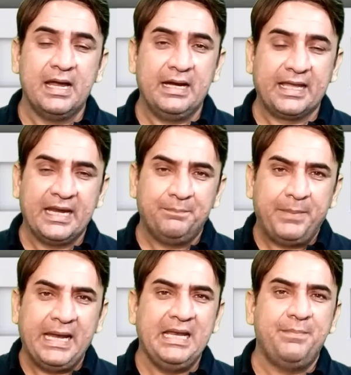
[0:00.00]
लेकिन
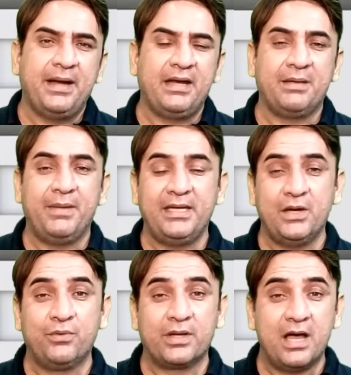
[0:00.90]
पहली बैटिंग में ये
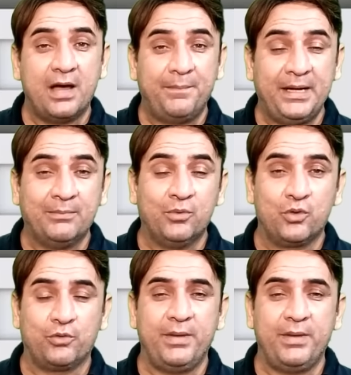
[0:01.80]
उनका अपने मुल्क